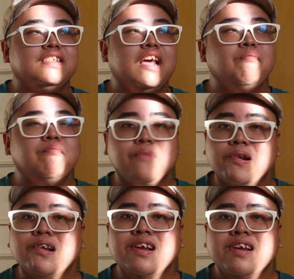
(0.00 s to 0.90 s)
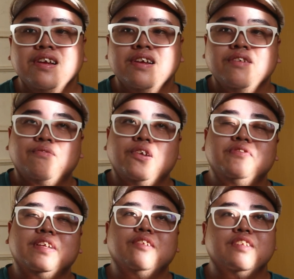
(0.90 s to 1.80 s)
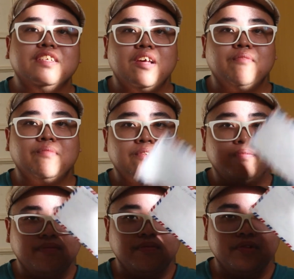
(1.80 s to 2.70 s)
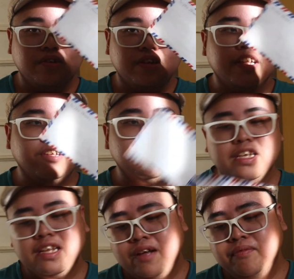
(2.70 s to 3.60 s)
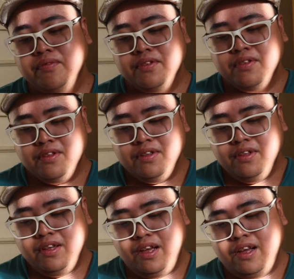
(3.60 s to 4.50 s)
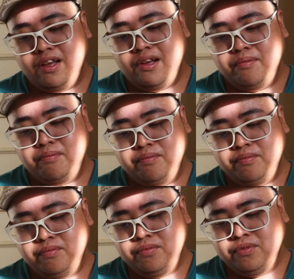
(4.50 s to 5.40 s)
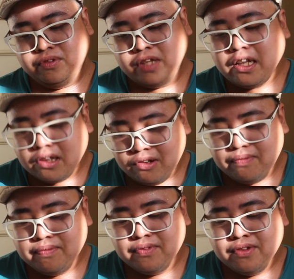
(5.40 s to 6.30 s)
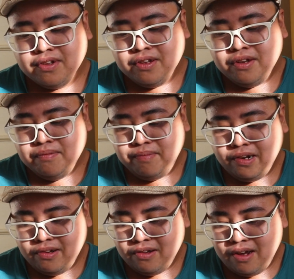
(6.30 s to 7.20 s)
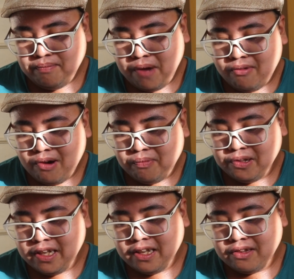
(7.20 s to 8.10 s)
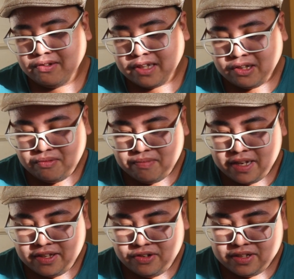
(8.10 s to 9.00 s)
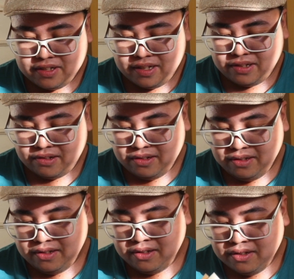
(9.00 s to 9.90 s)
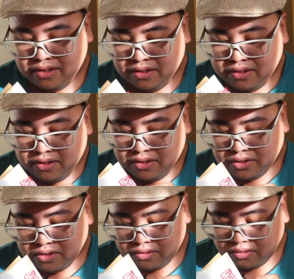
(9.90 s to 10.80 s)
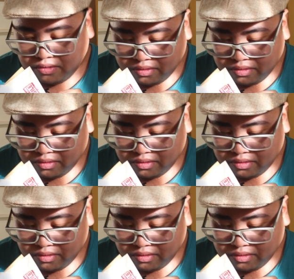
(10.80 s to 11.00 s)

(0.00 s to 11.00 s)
December. First week ng December. So, nandito sila. Um, tatlo. Pero, ang powerful din itong tatlong messages na to. So,